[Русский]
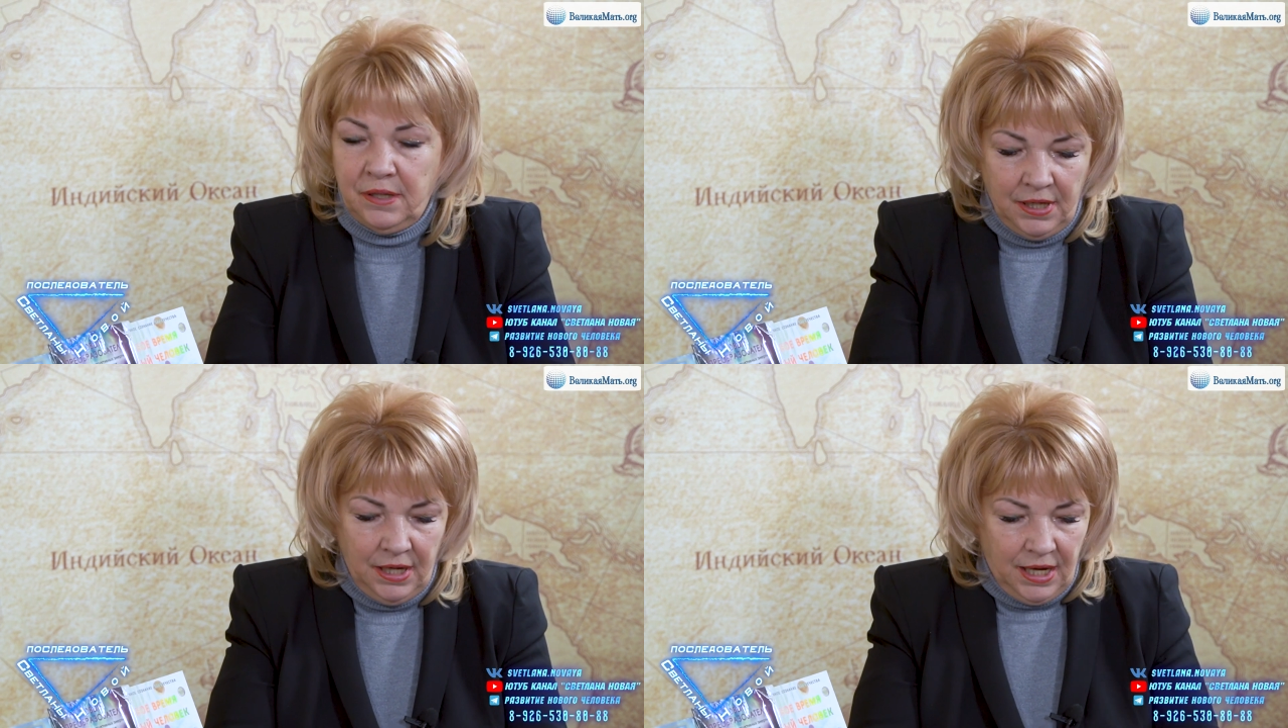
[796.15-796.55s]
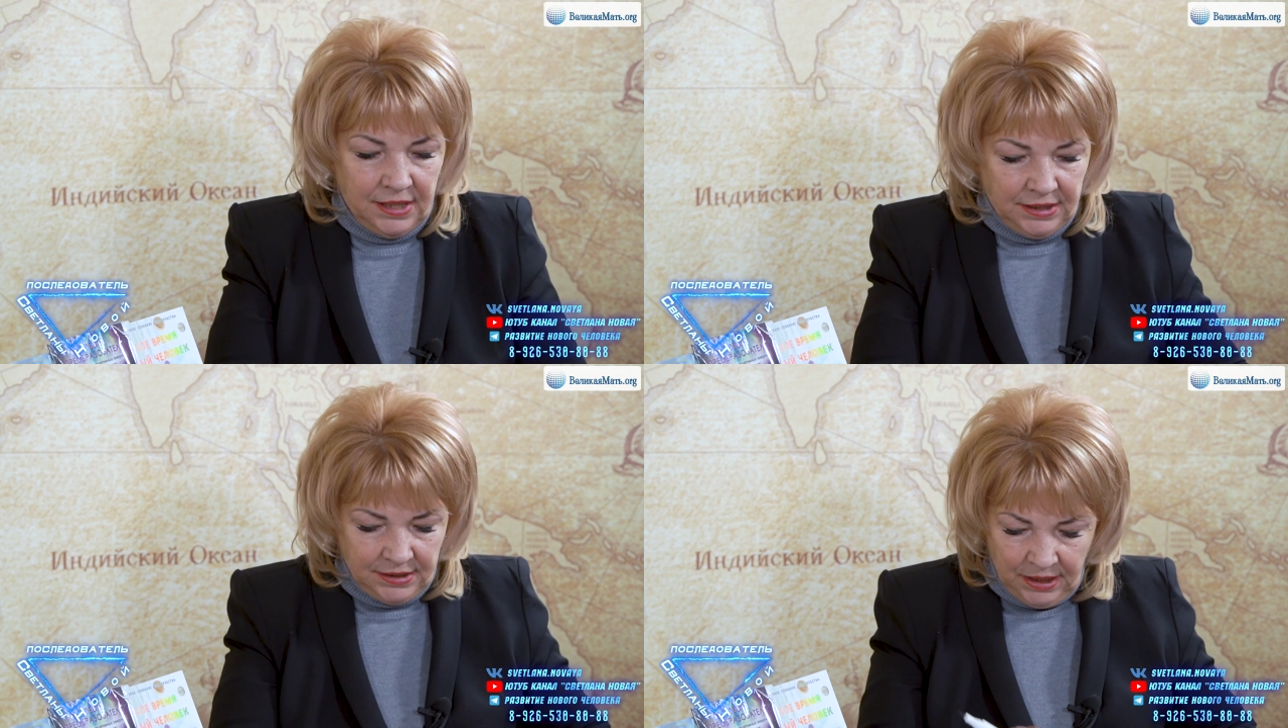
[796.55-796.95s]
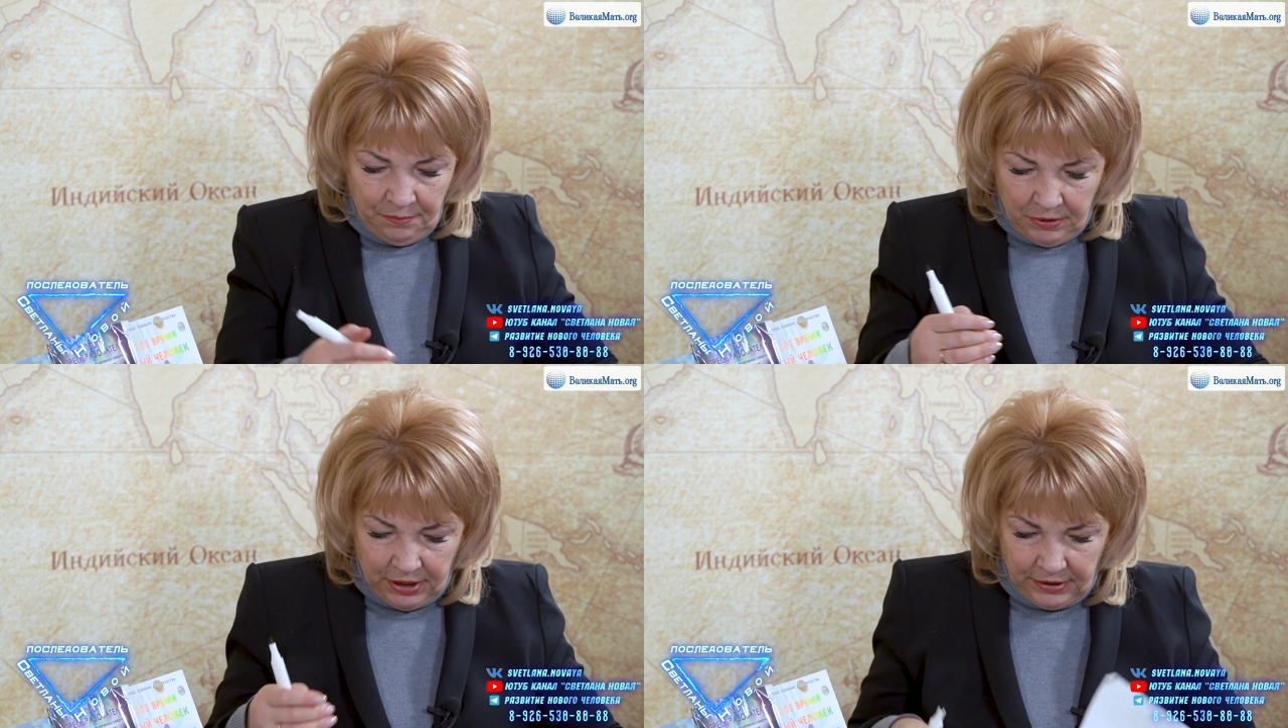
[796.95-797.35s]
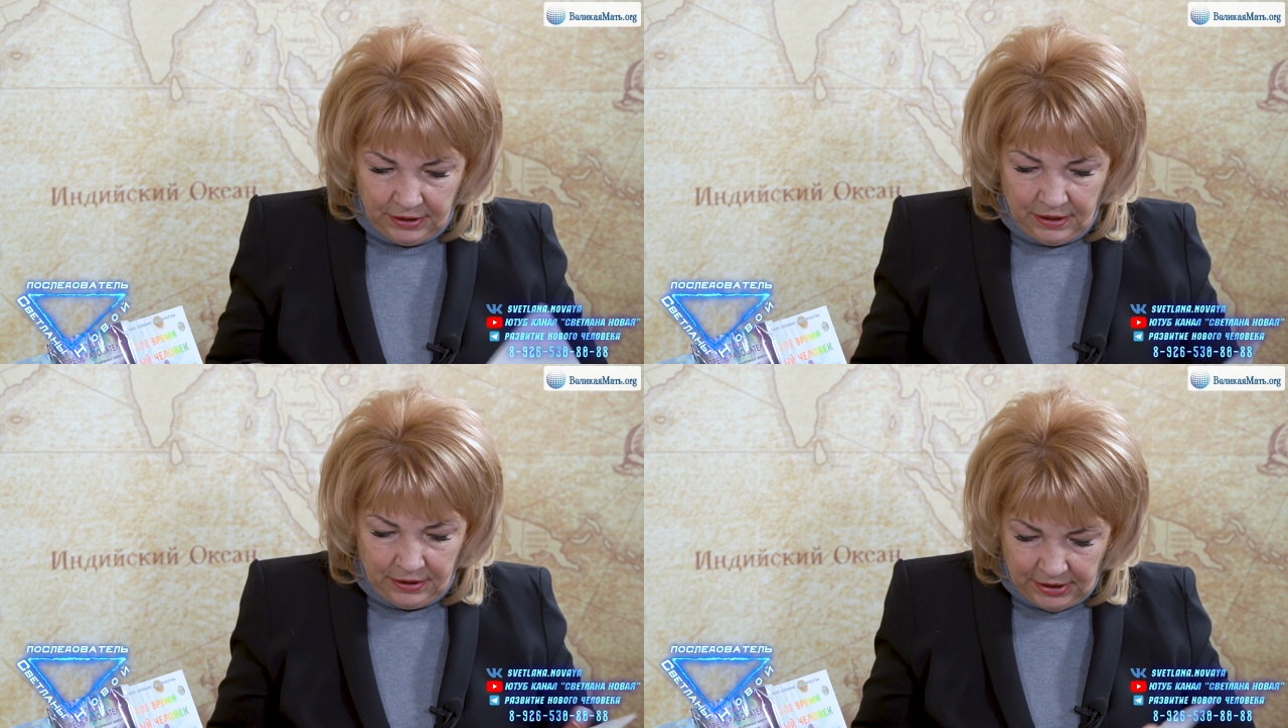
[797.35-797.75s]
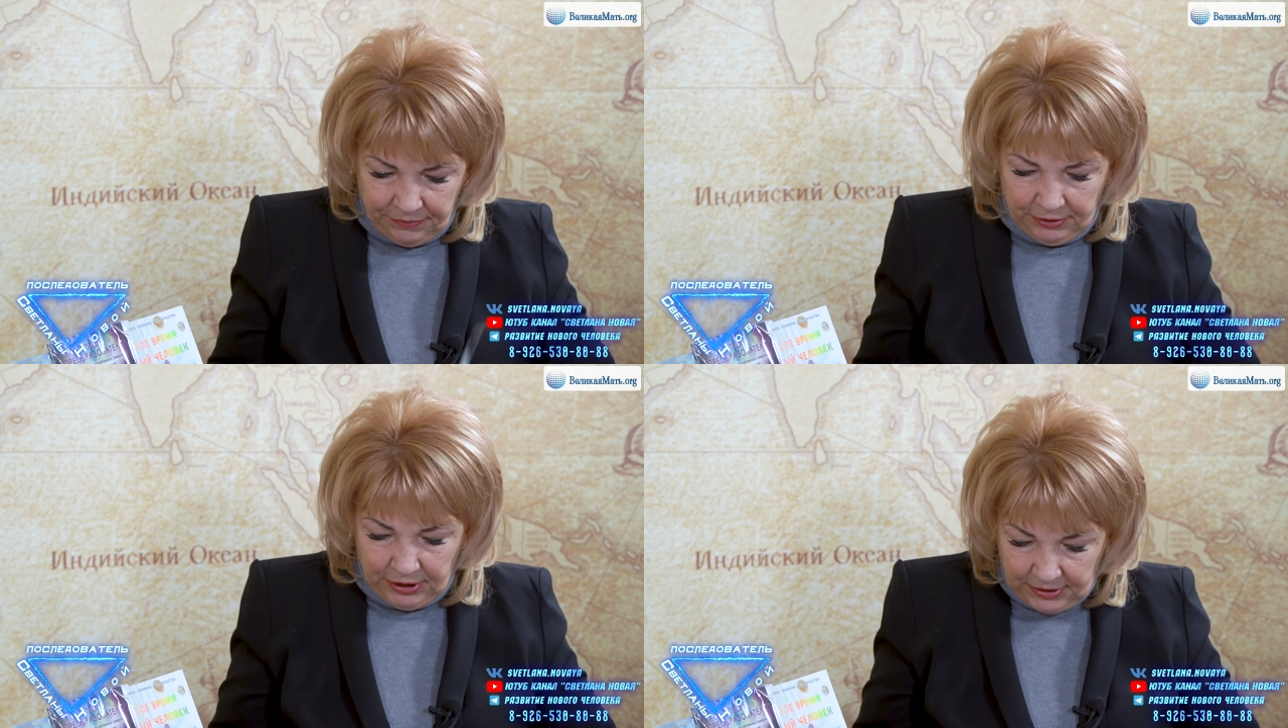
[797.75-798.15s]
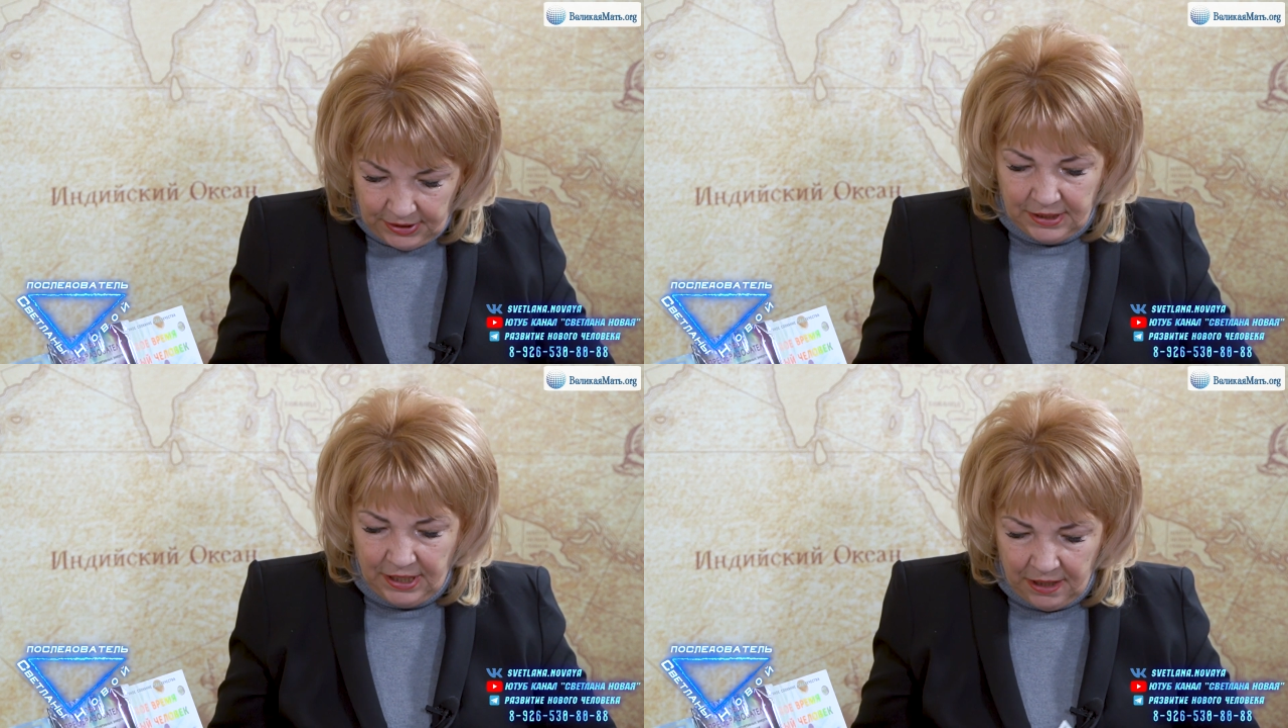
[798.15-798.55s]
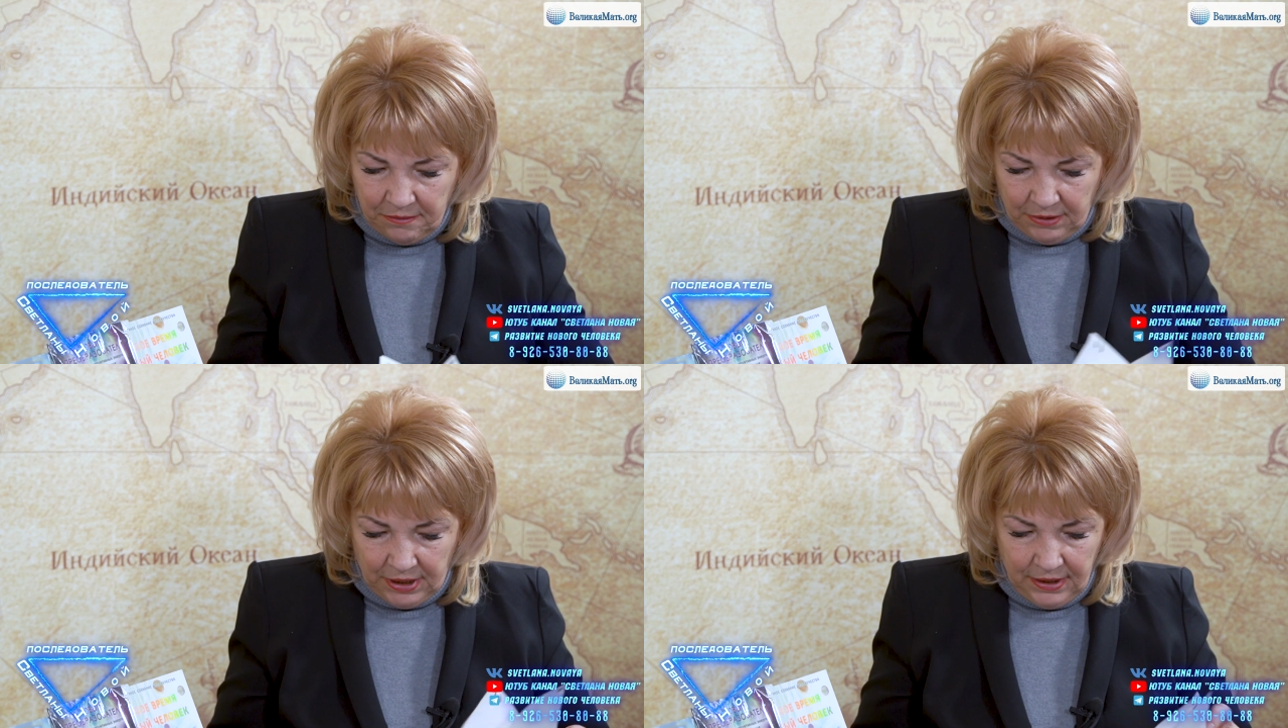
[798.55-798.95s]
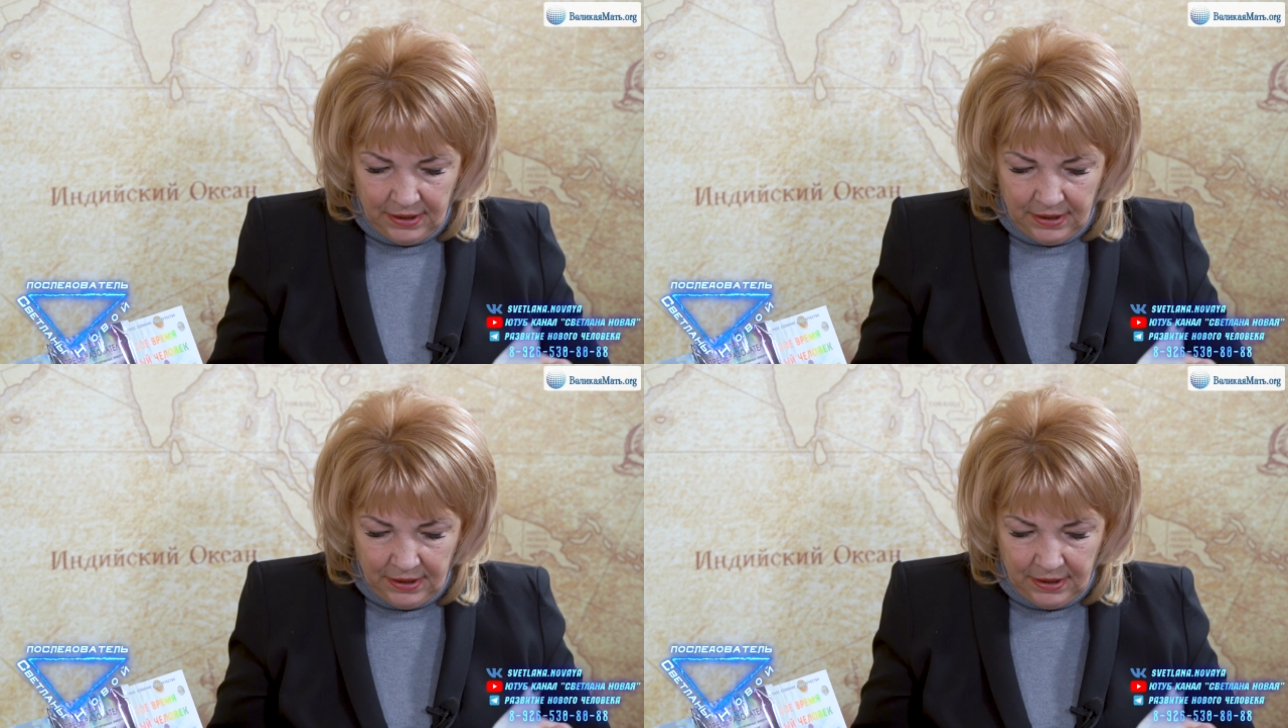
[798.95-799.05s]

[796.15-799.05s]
Ага. А зацепка это как раз вот эта схема.